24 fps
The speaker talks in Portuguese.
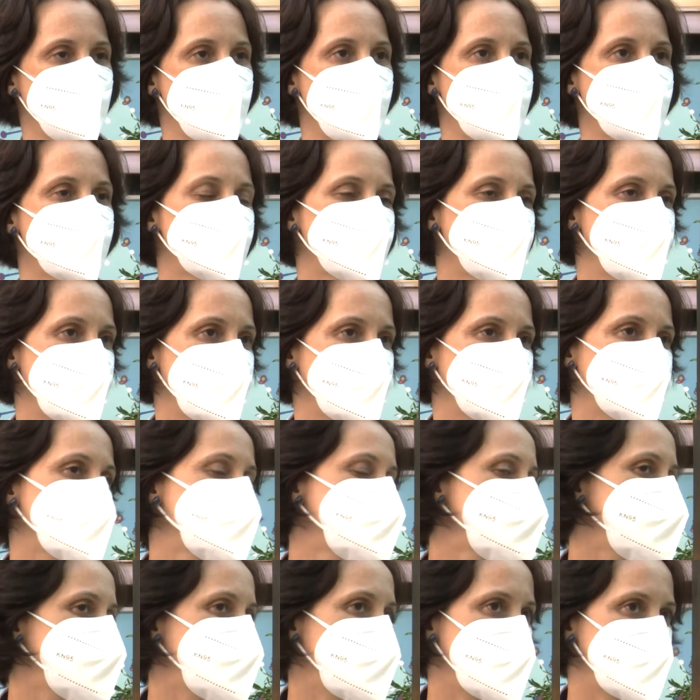Eles vêm
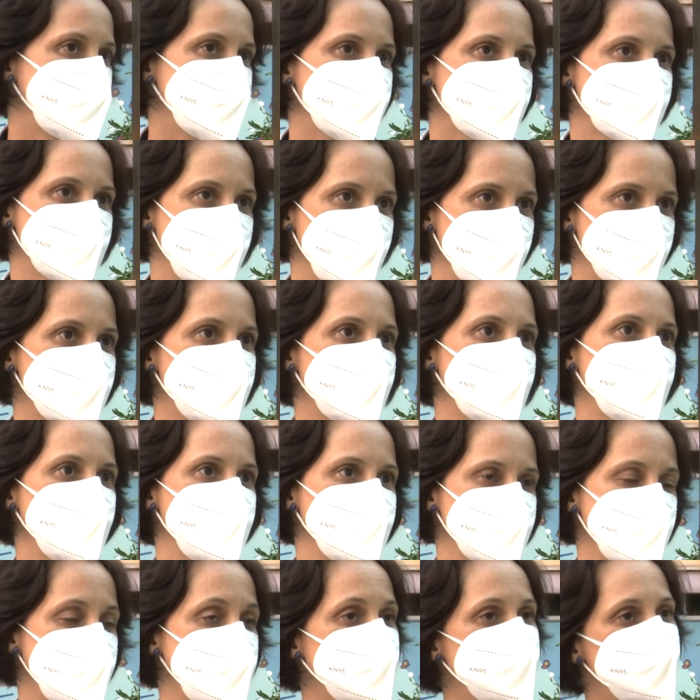das diversas
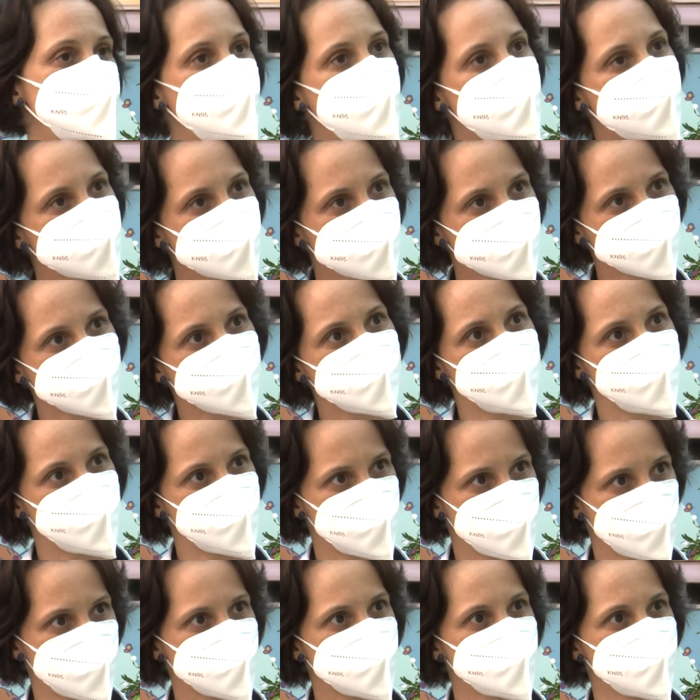regiões, né, diversos
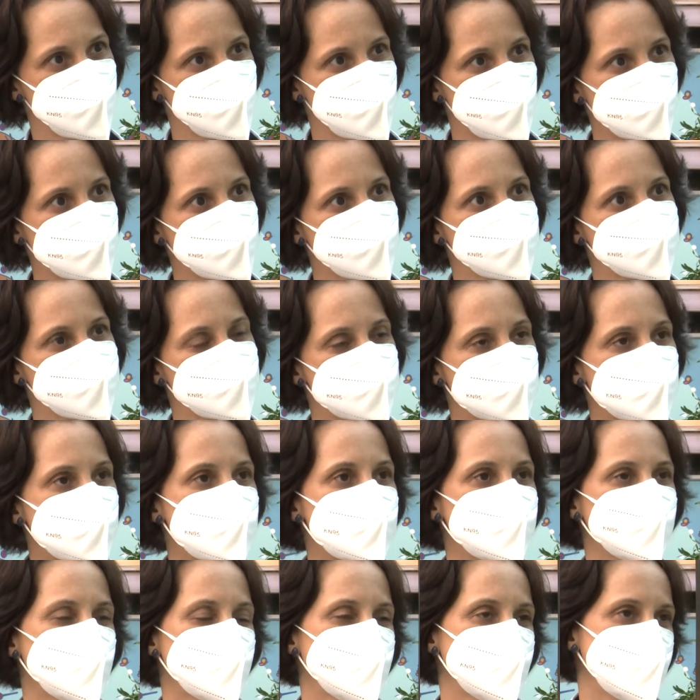municípios do Espírito
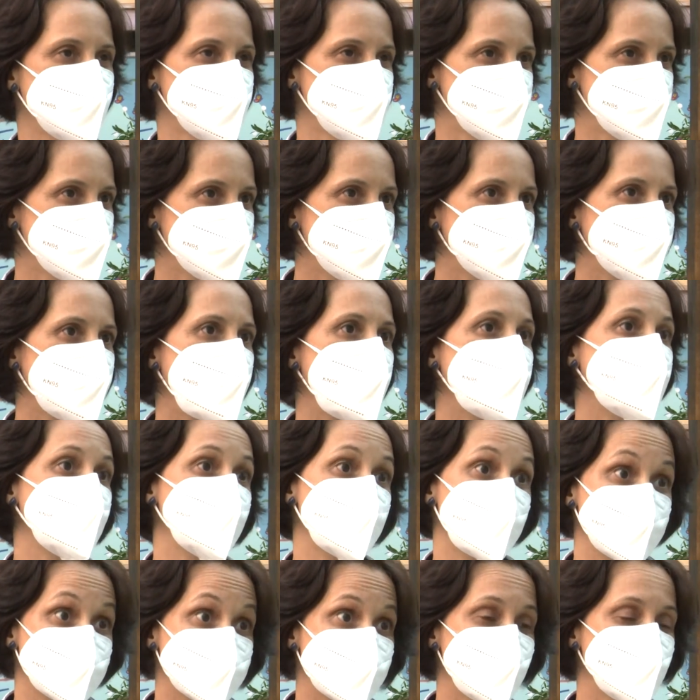Santo, Grande Vitória,
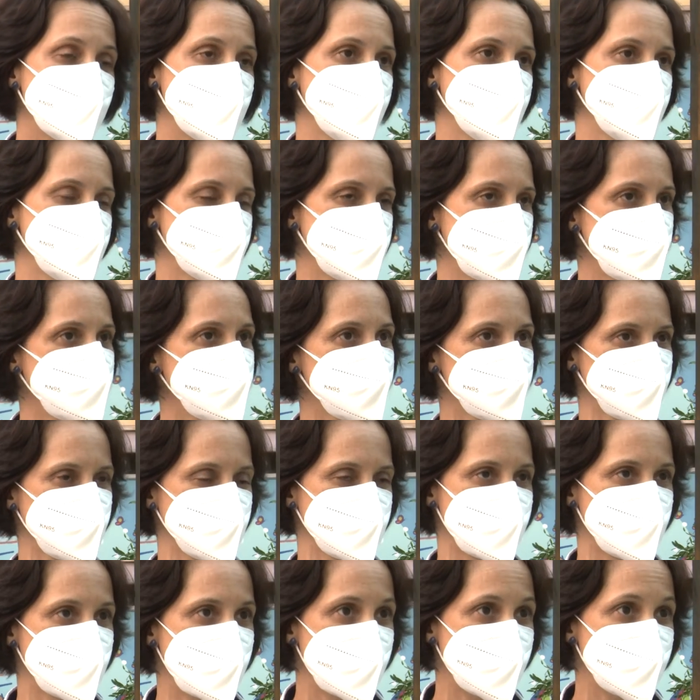mas também do extremo sul
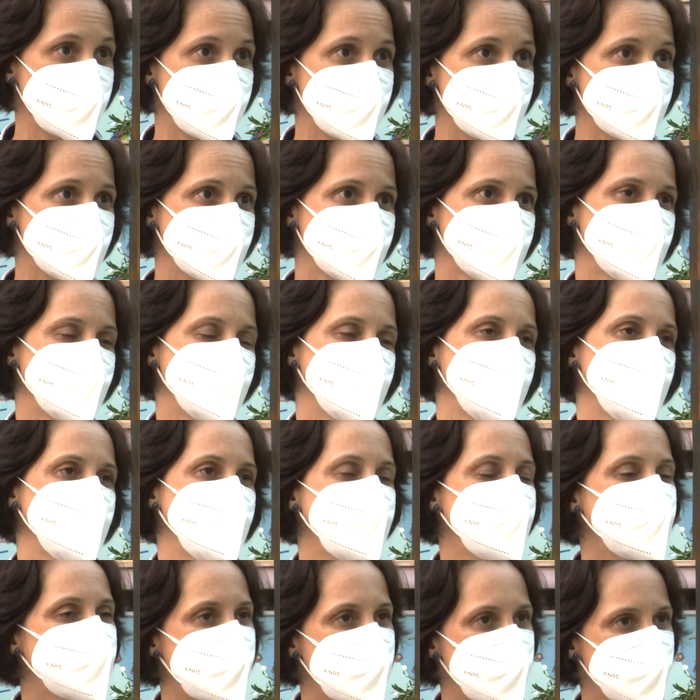da Bahia
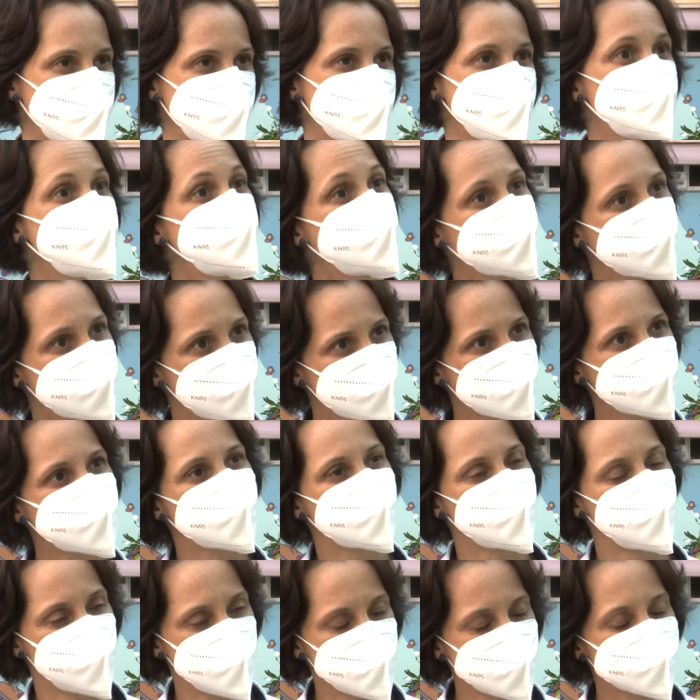e leste de Minas,
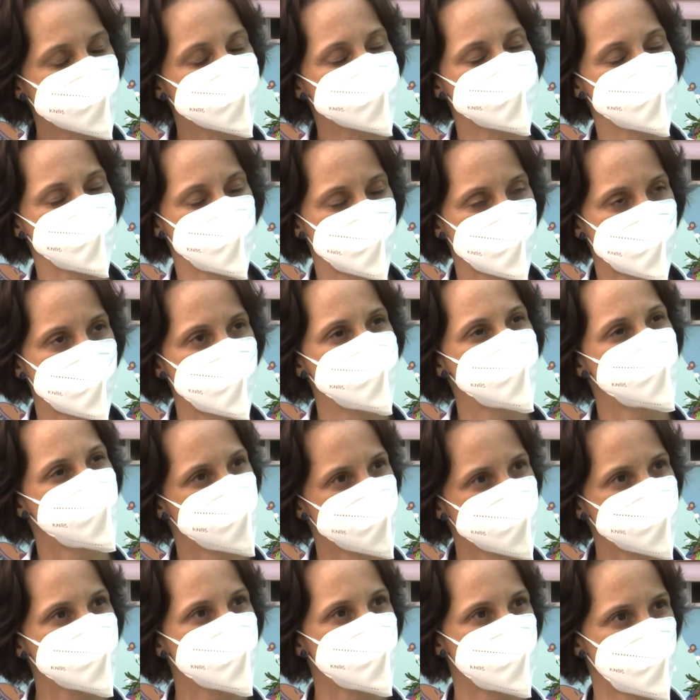Minas Gerais
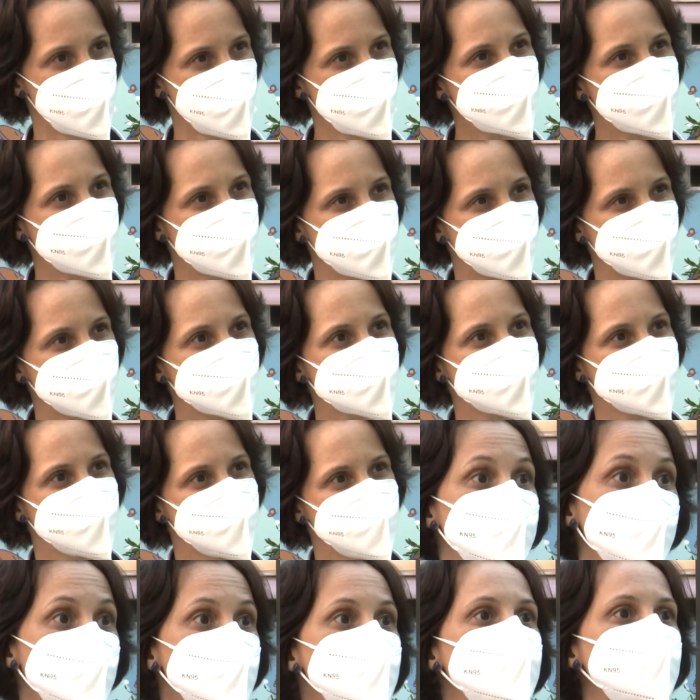principalmente.
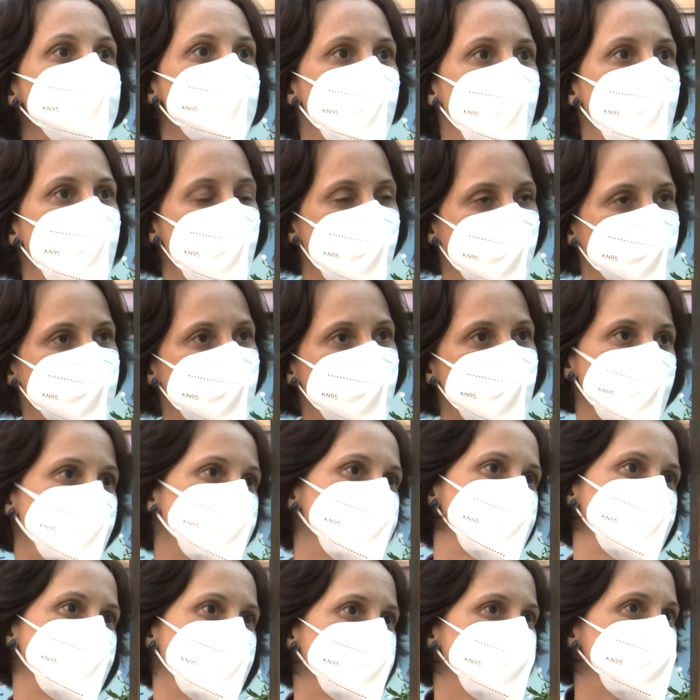Funciona
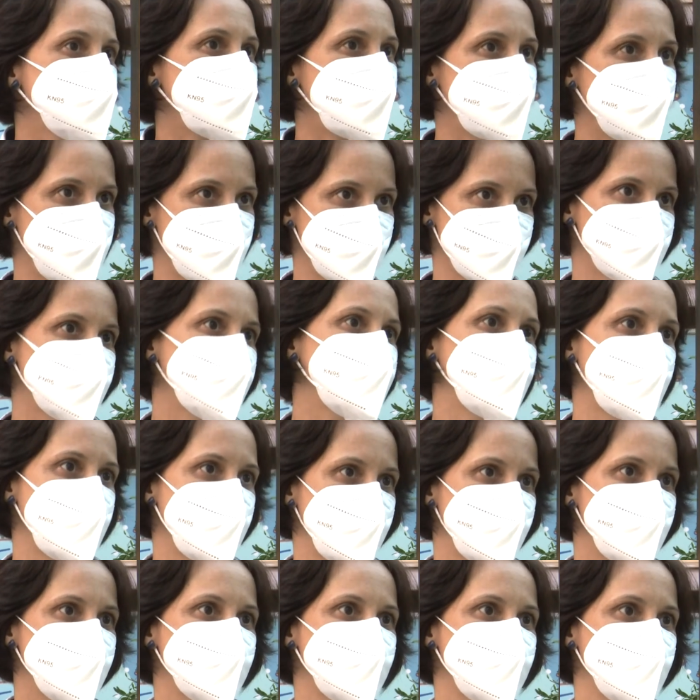como se fosse uma
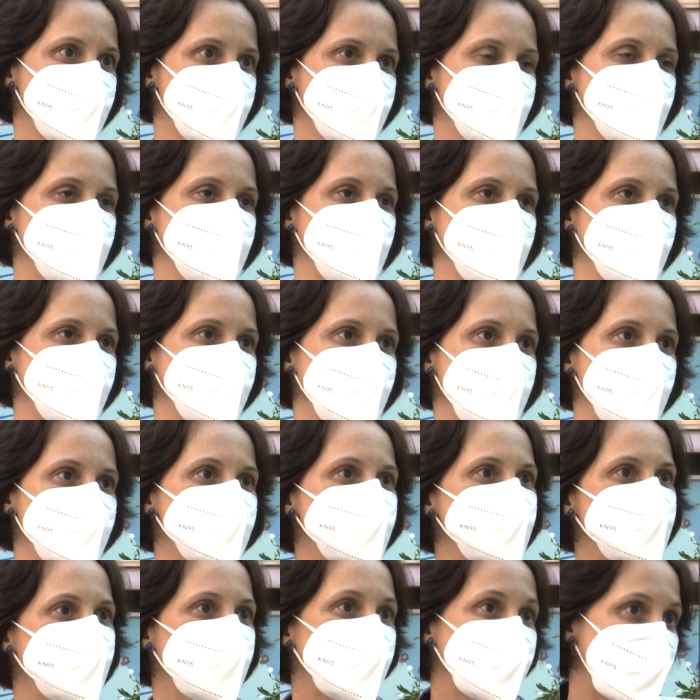residência né,
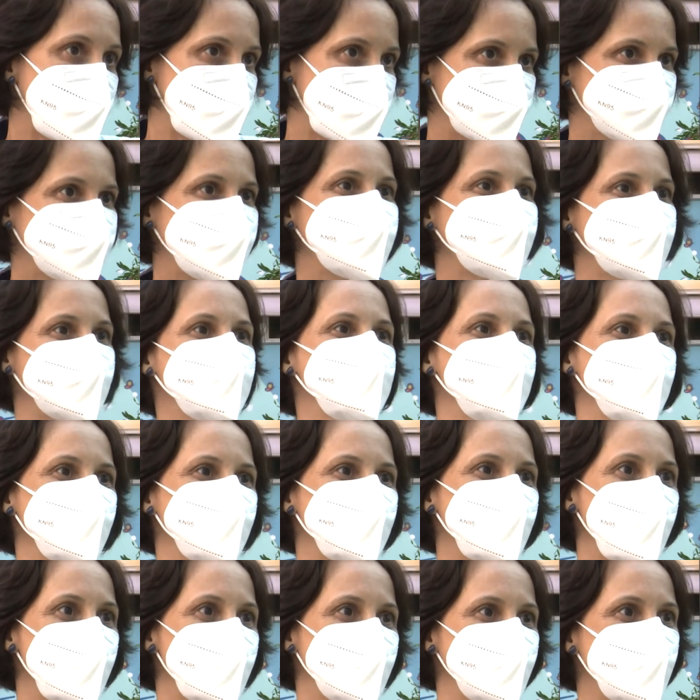em caráter
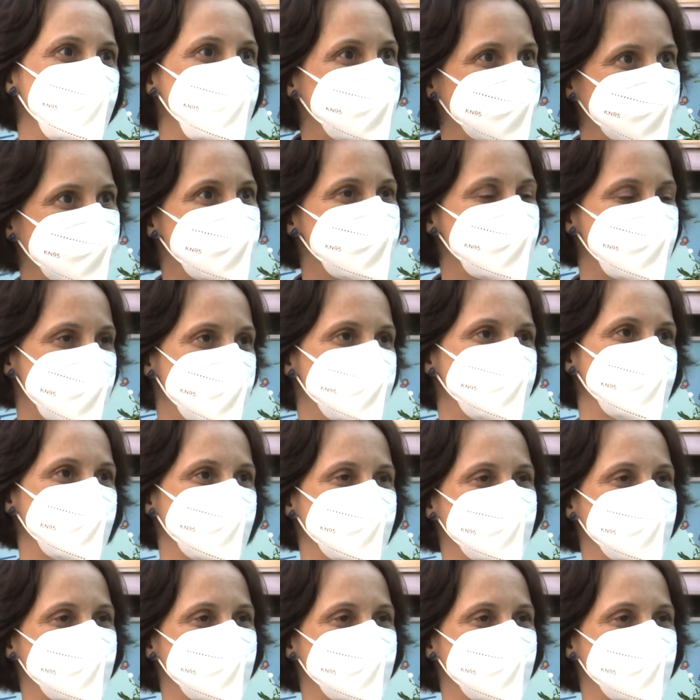transitório, enquanto ela faz o